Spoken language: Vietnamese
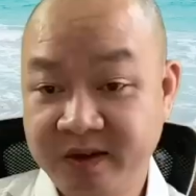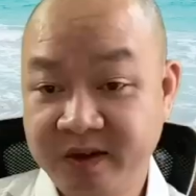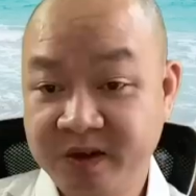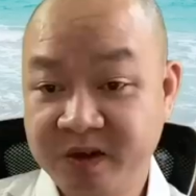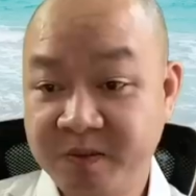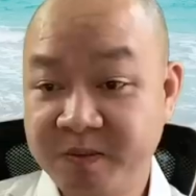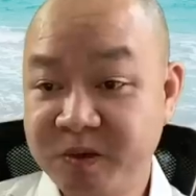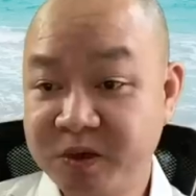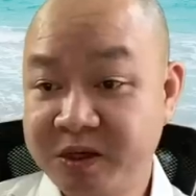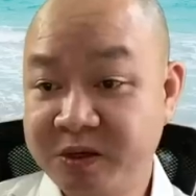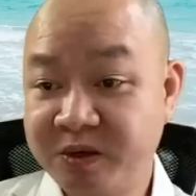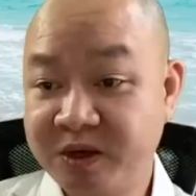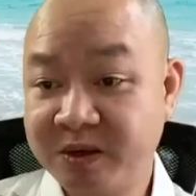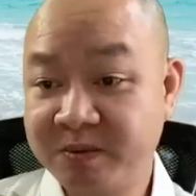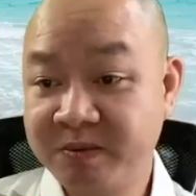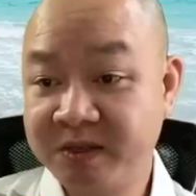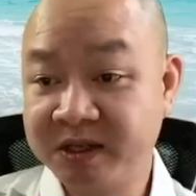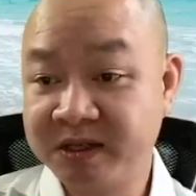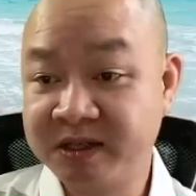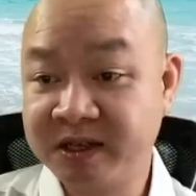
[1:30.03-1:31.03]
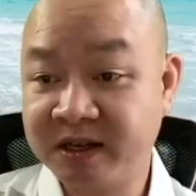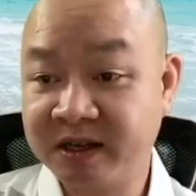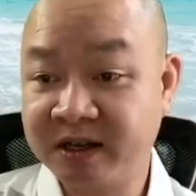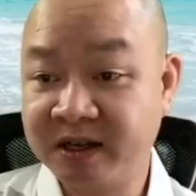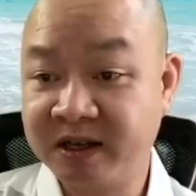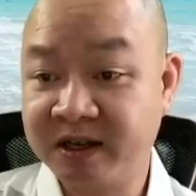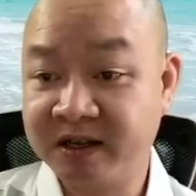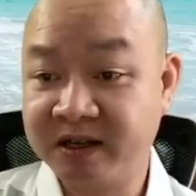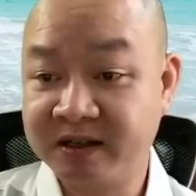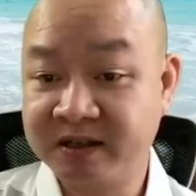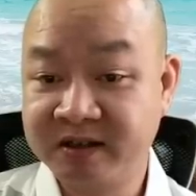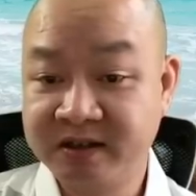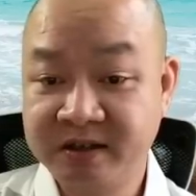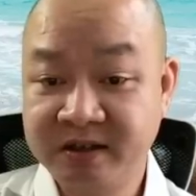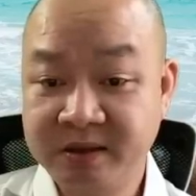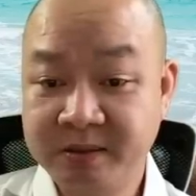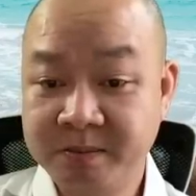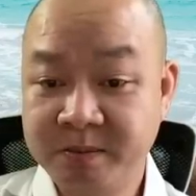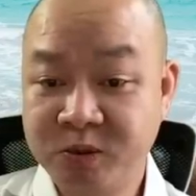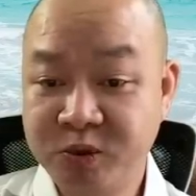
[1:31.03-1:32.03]
Có một điều đặc biệt rằng là
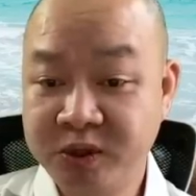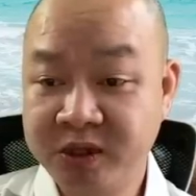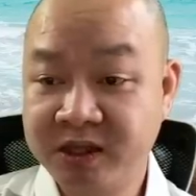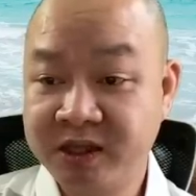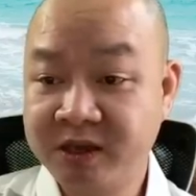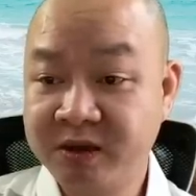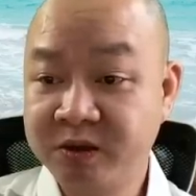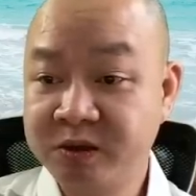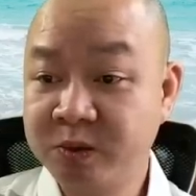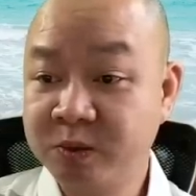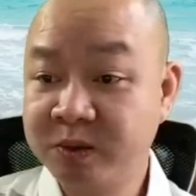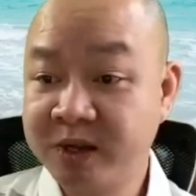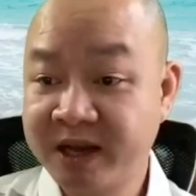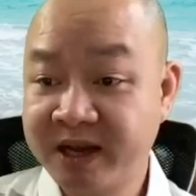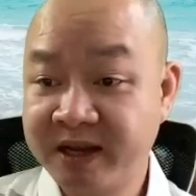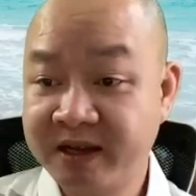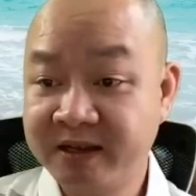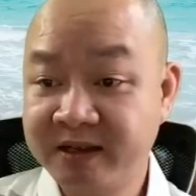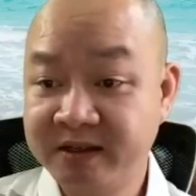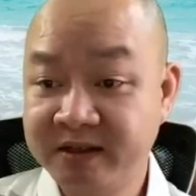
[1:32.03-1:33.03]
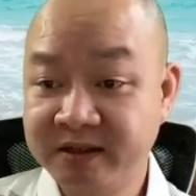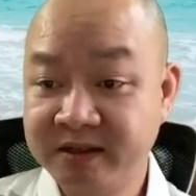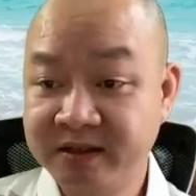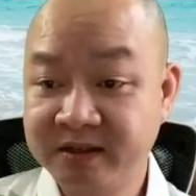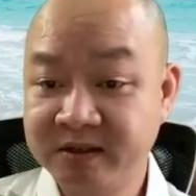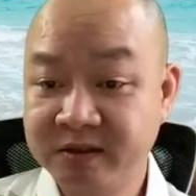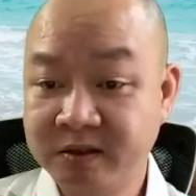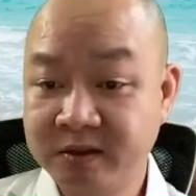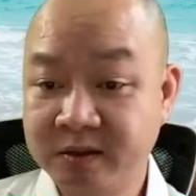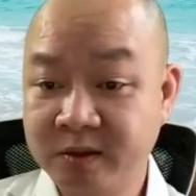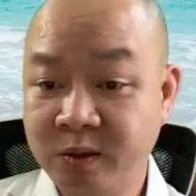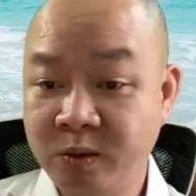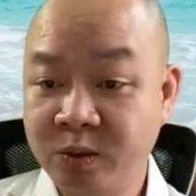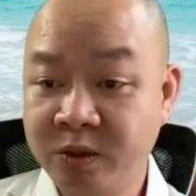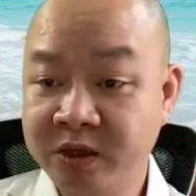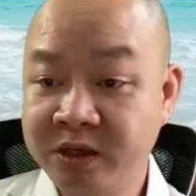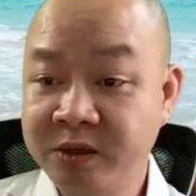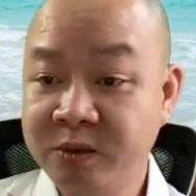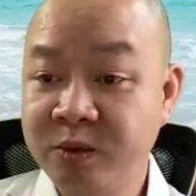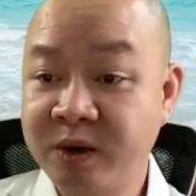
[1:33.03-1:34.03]
Bộ Y tế của chúng ta ấy,
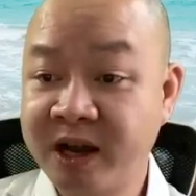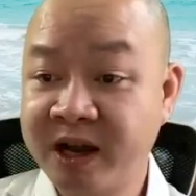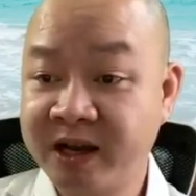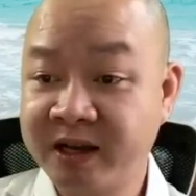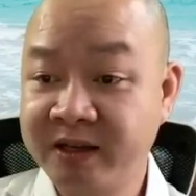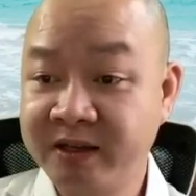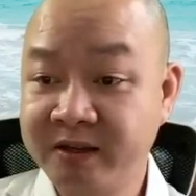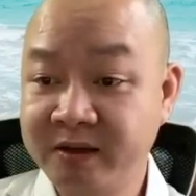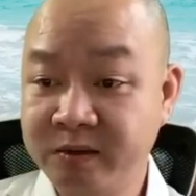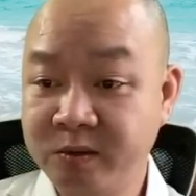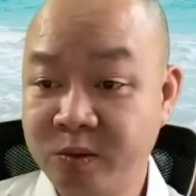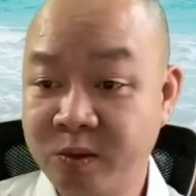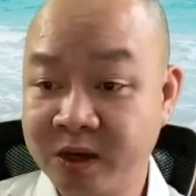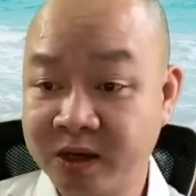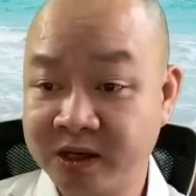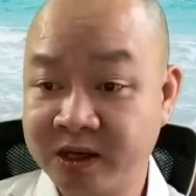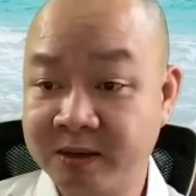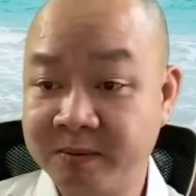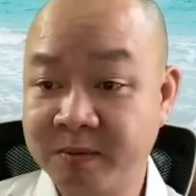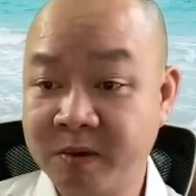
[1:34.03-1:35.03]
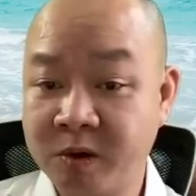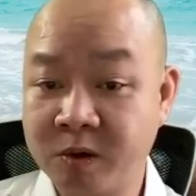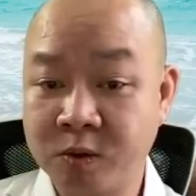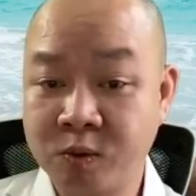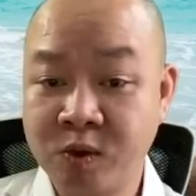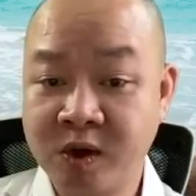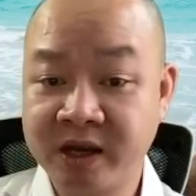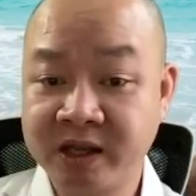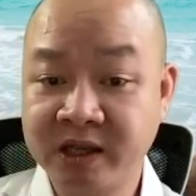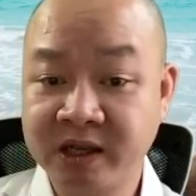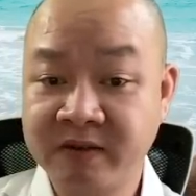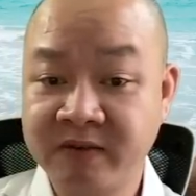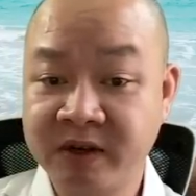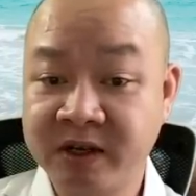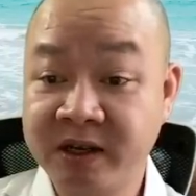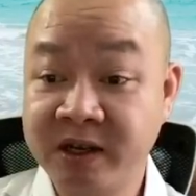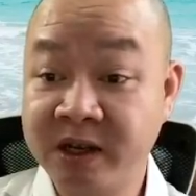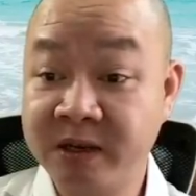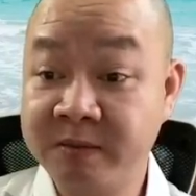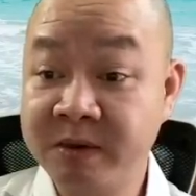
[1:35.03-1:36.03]
luôn ưu ái hoặc là bỏ qua những cái
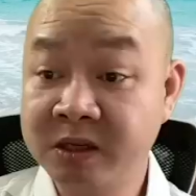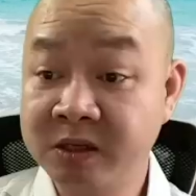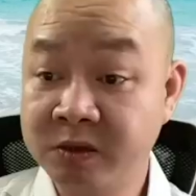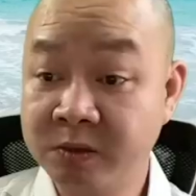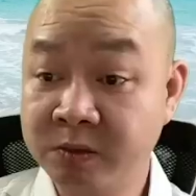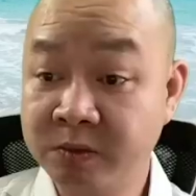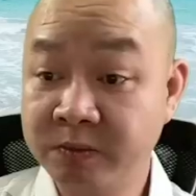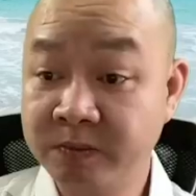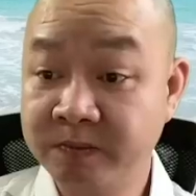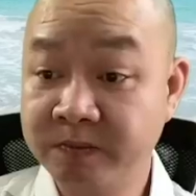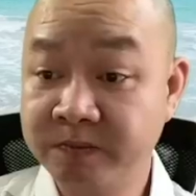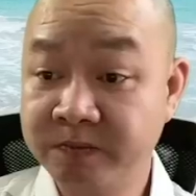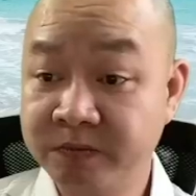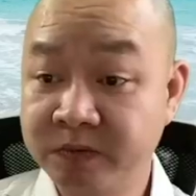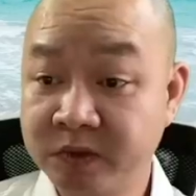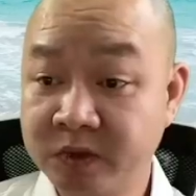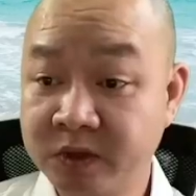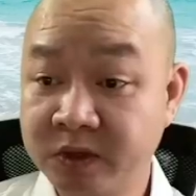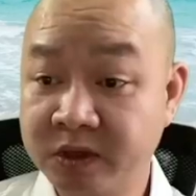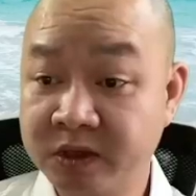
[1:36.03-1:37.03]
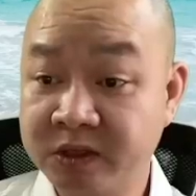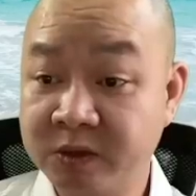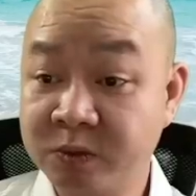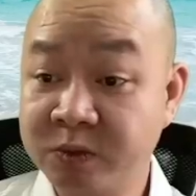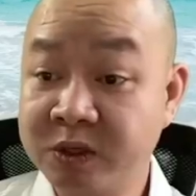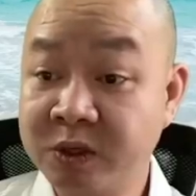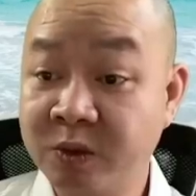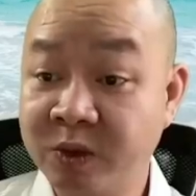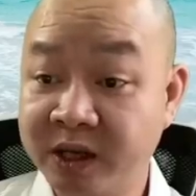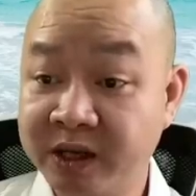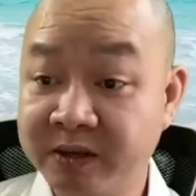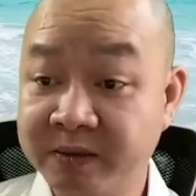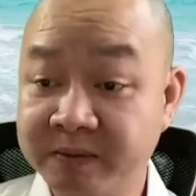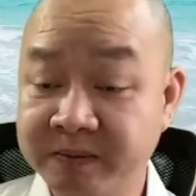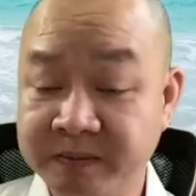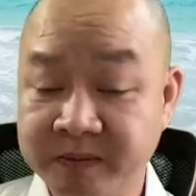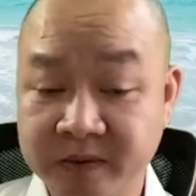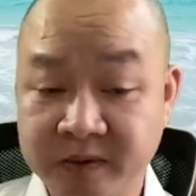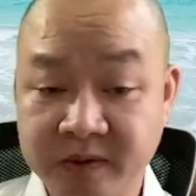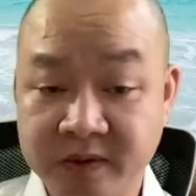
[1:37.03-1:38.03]
vấn đề bức xúc trong dư luận.
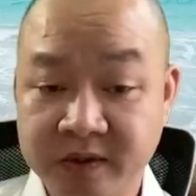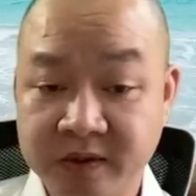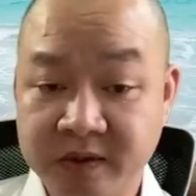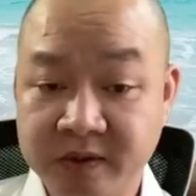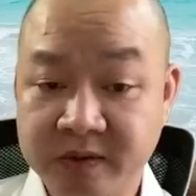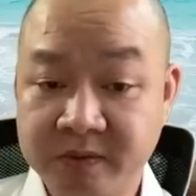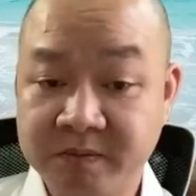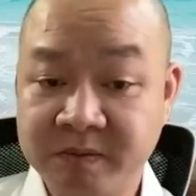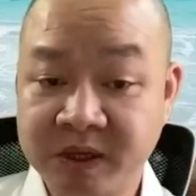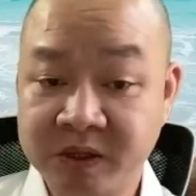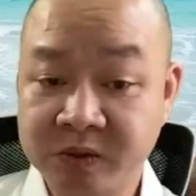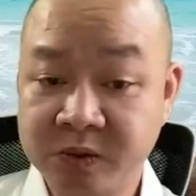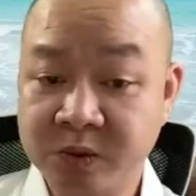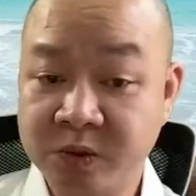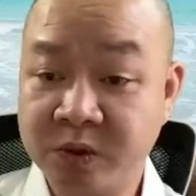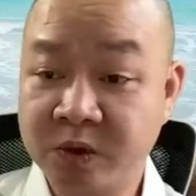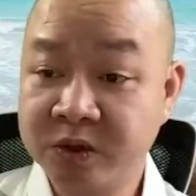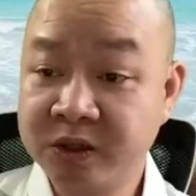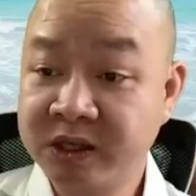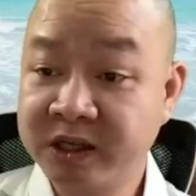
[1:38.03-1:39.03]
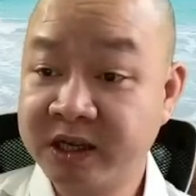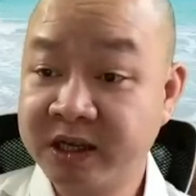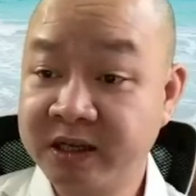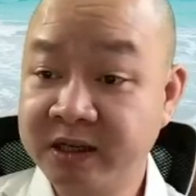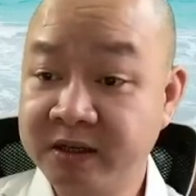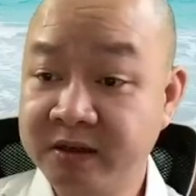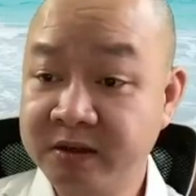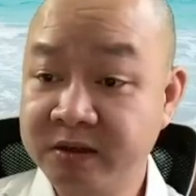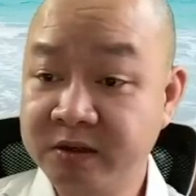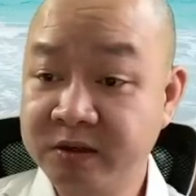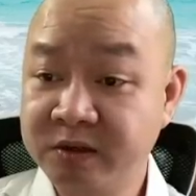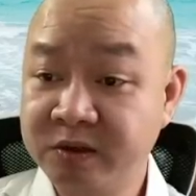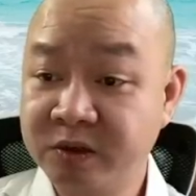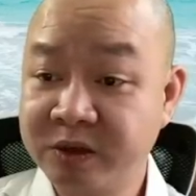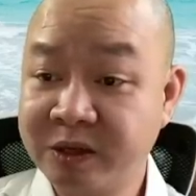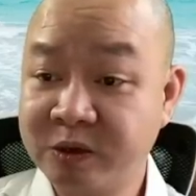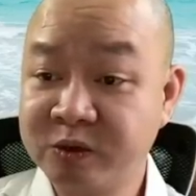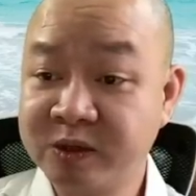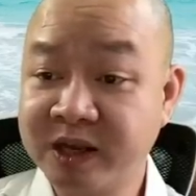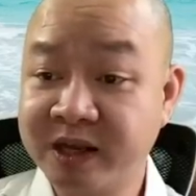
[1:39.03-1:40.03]
Mặc dù có những cái nó
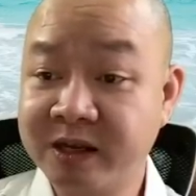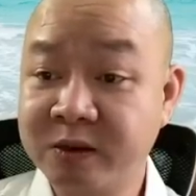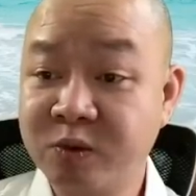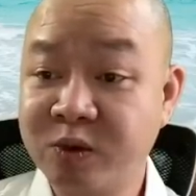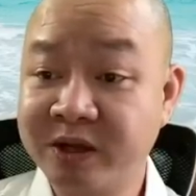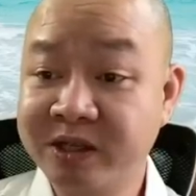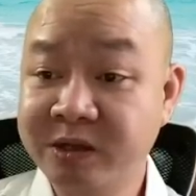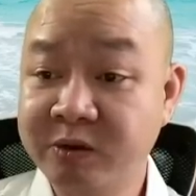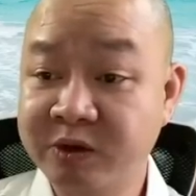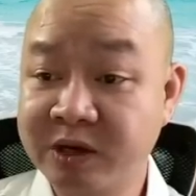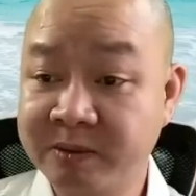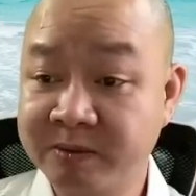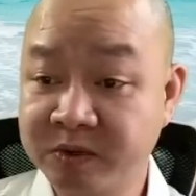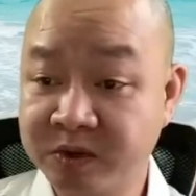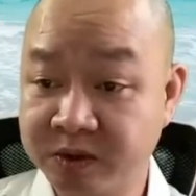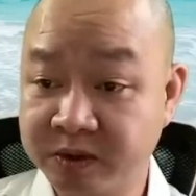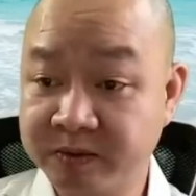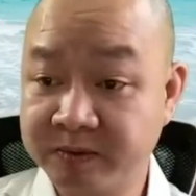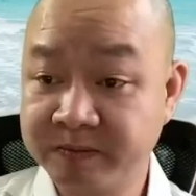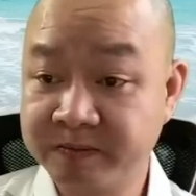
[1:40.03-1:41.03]
kéo dài đến quá nhiều năm rồi.